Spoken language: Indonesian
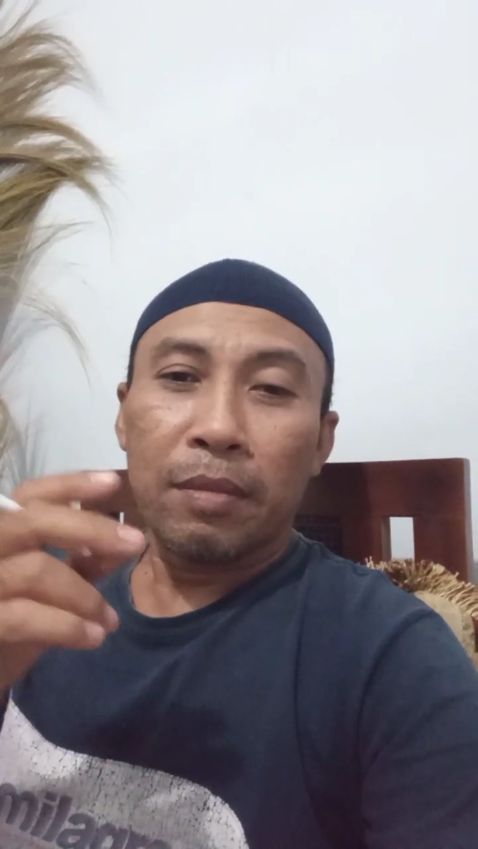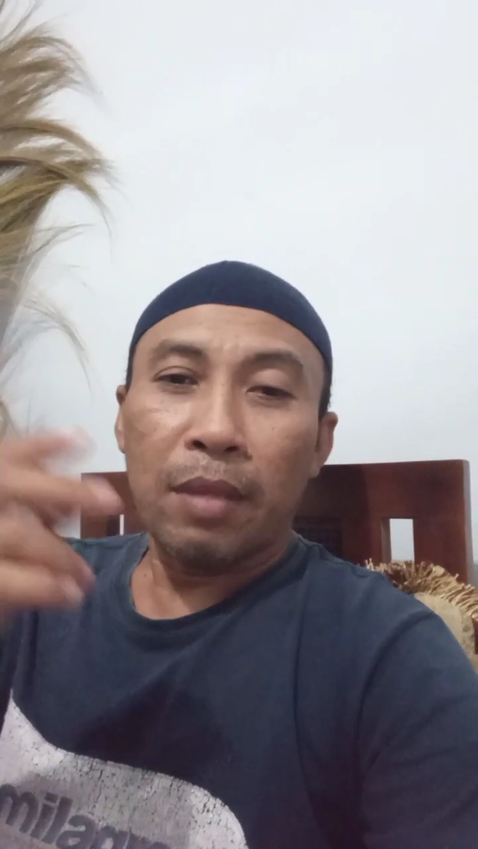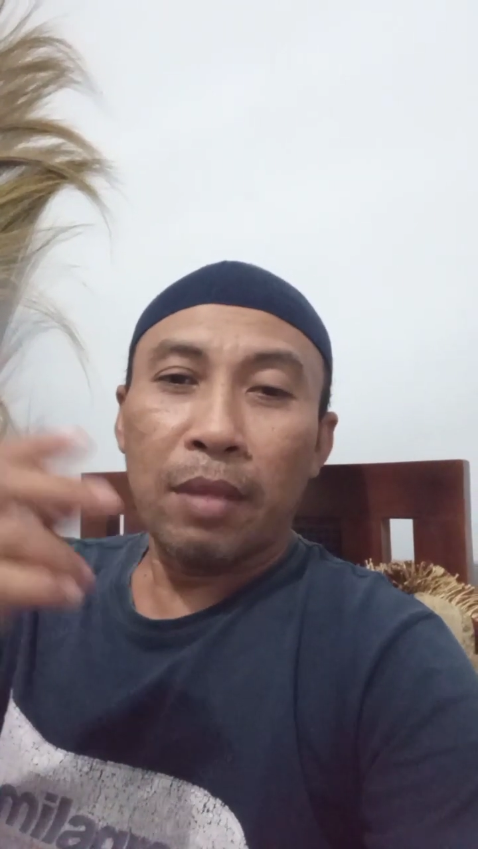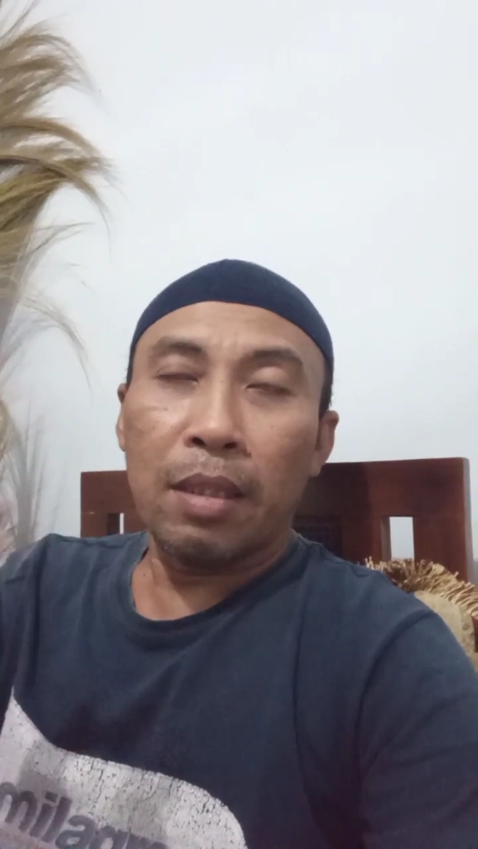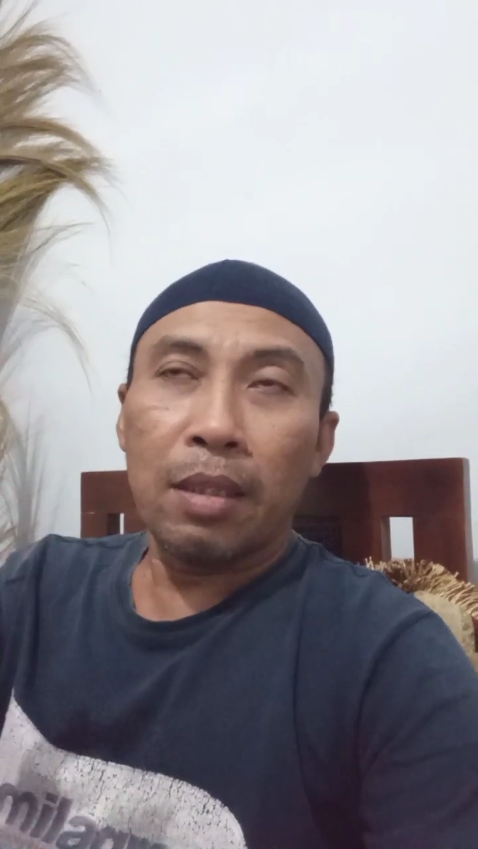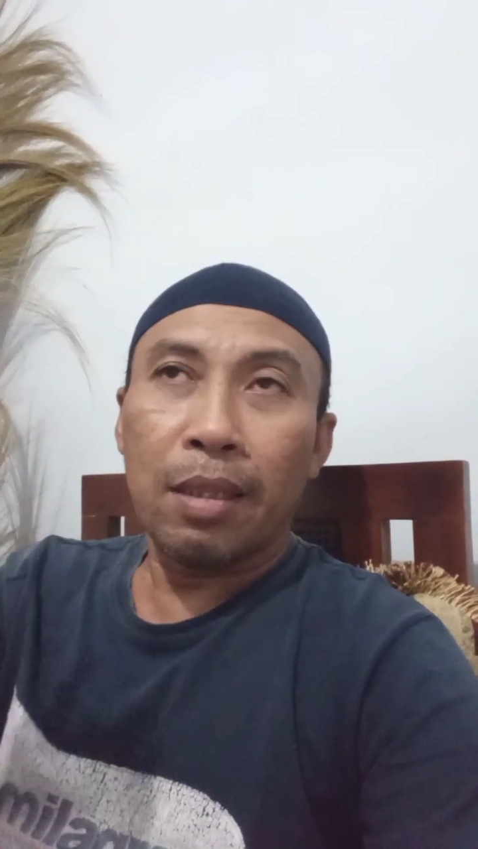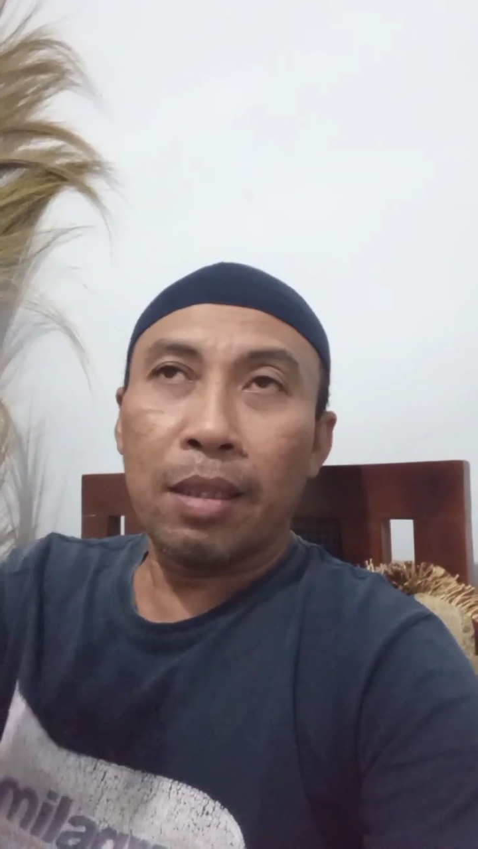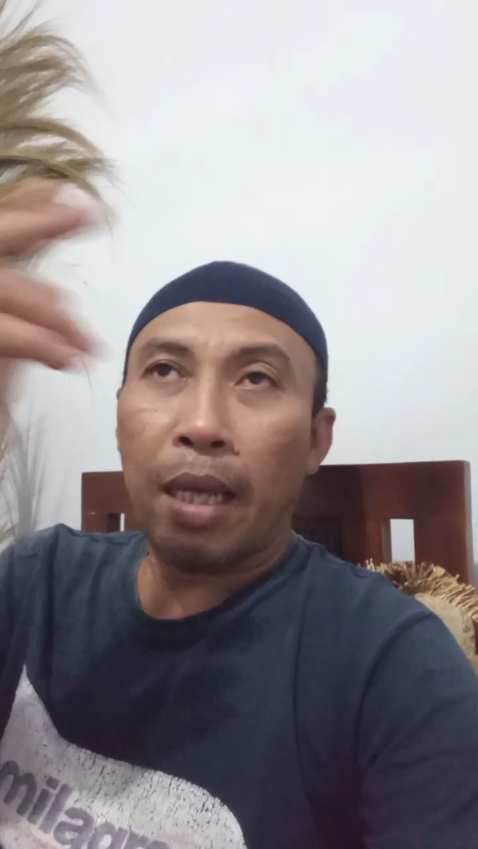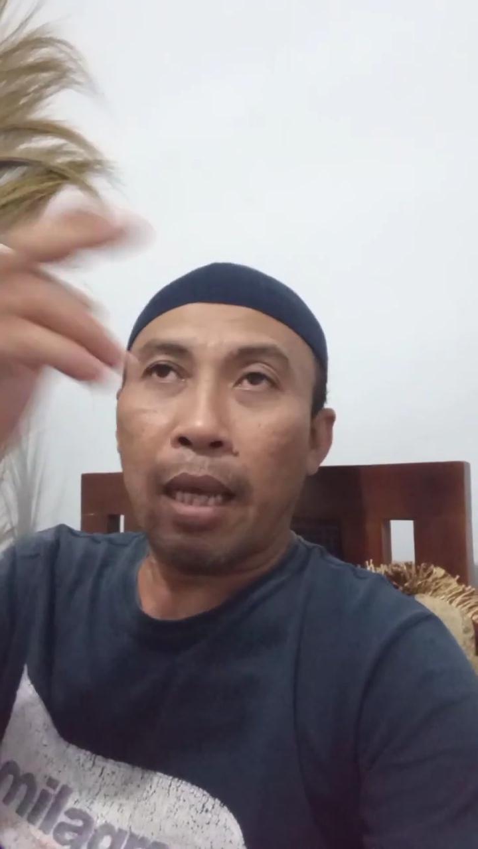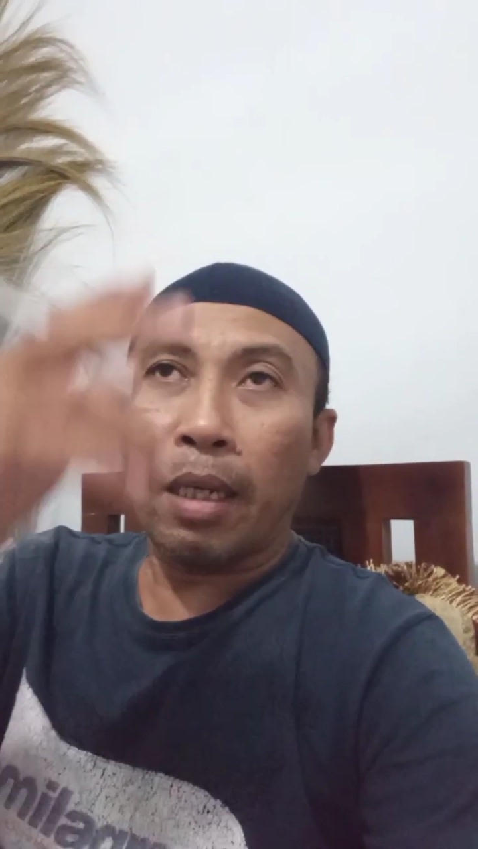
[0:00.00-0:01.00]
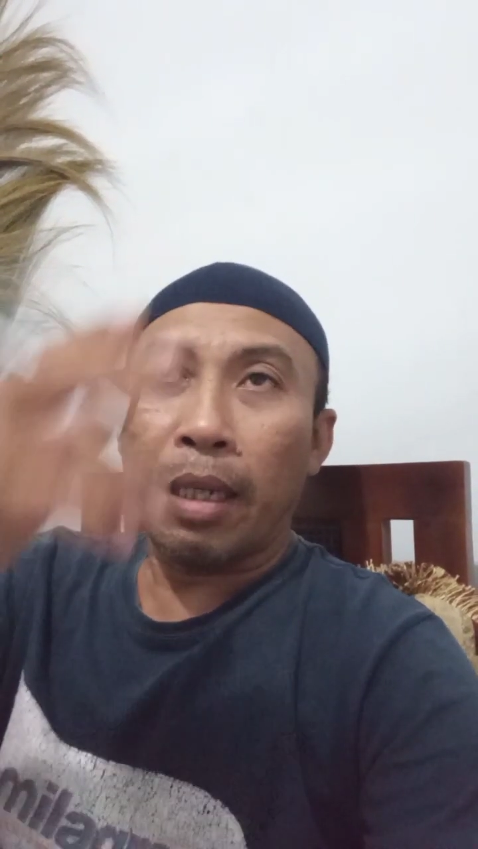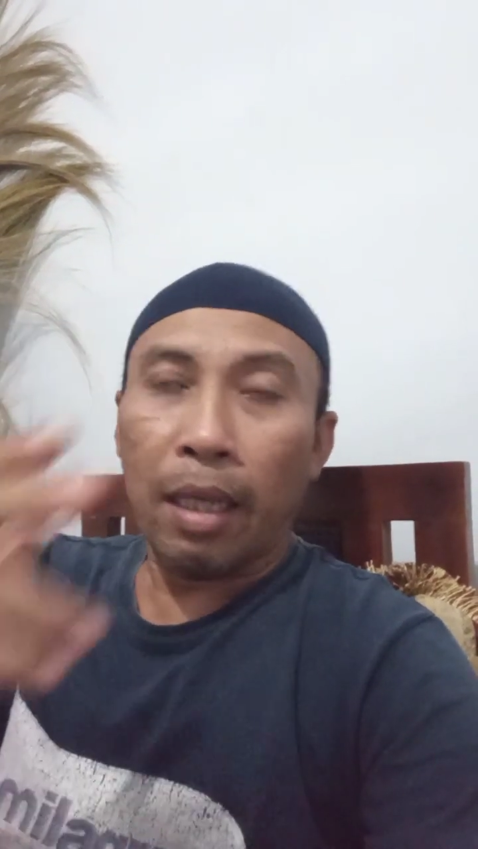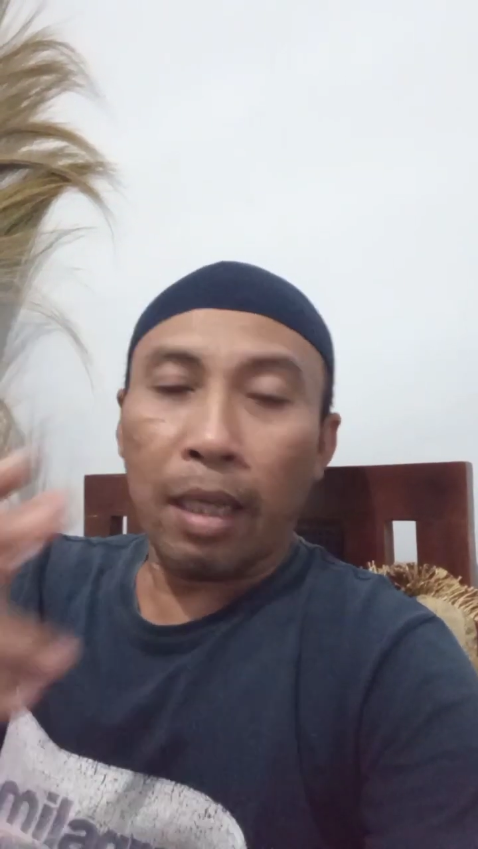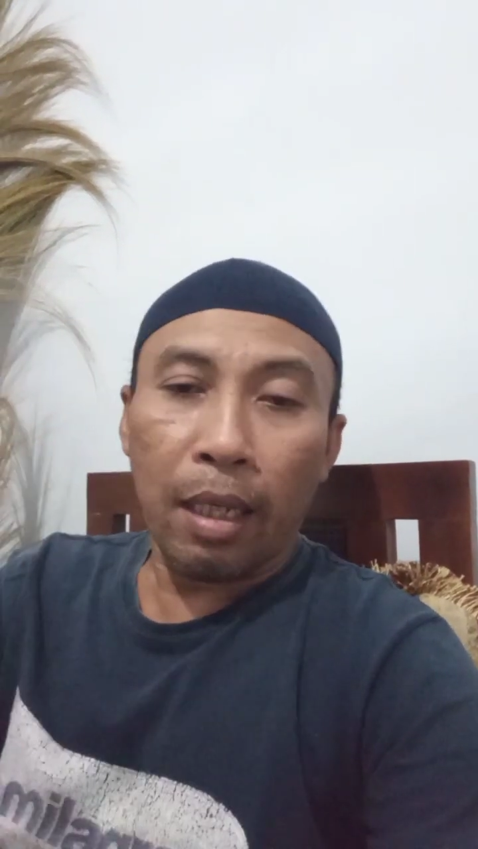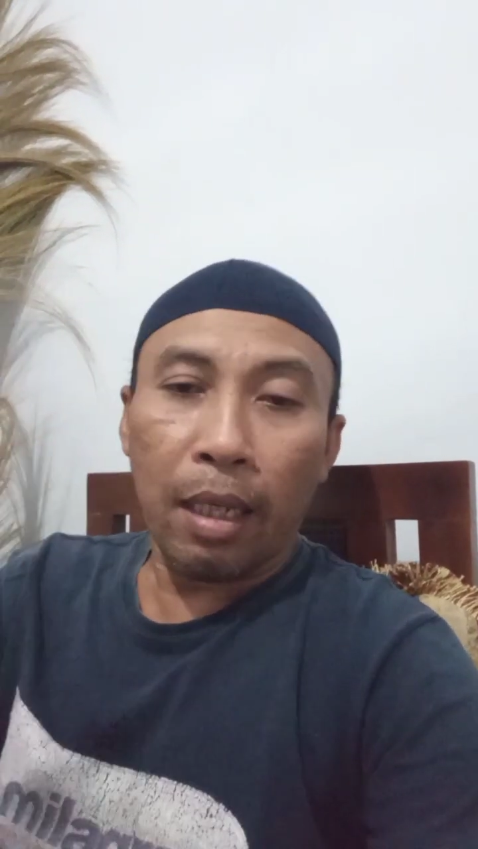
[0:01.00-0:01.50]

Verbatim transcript: jadi area